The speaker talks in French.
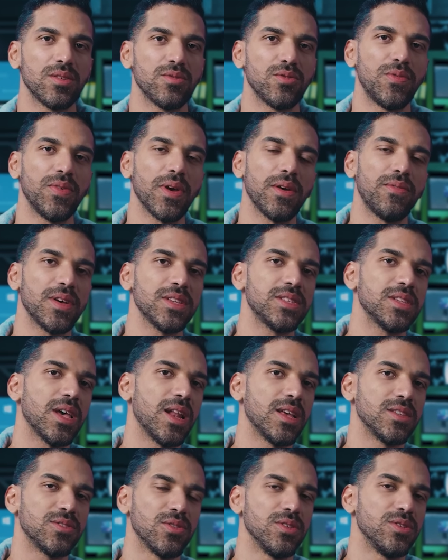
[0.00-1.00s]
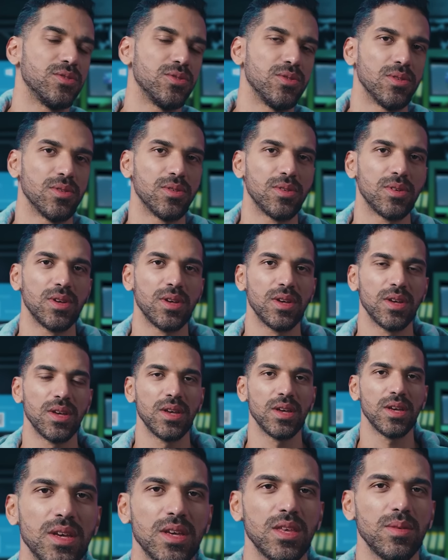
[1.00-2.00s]
de faire face à la solitude.
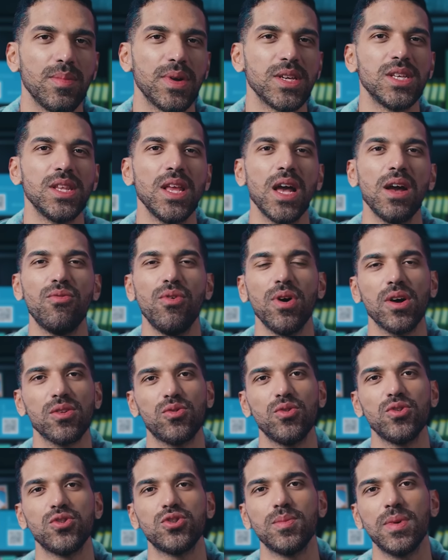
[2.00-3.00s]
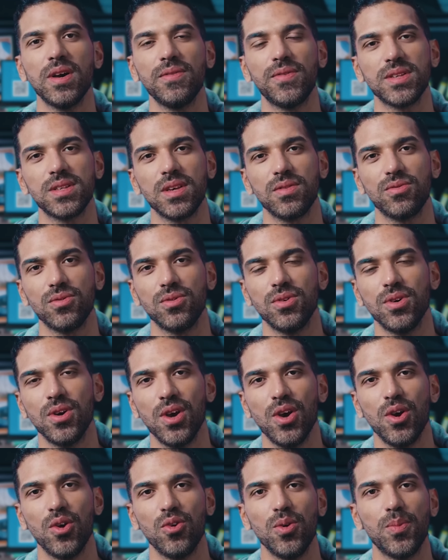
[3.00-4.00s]
Imaginez avoir deux chemins face à vous.
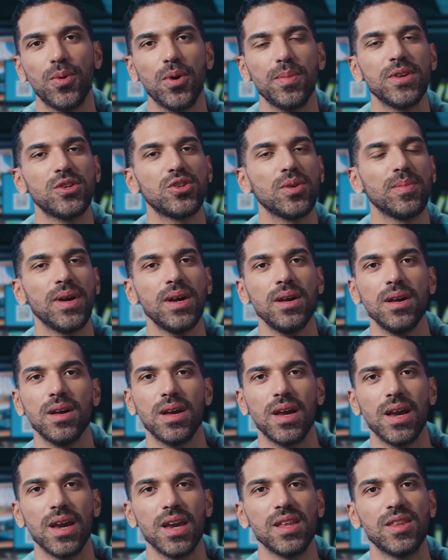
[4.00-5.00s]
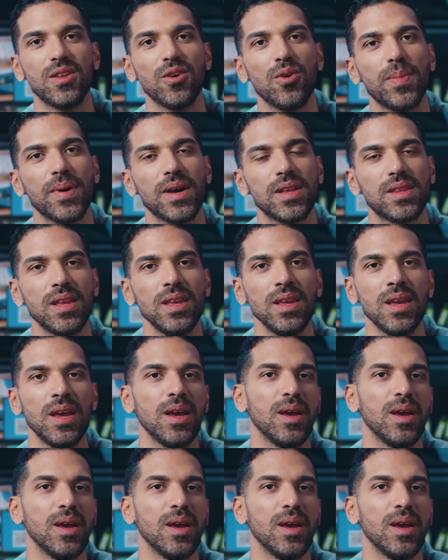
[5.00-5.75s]
Le premier chemin a été emprunté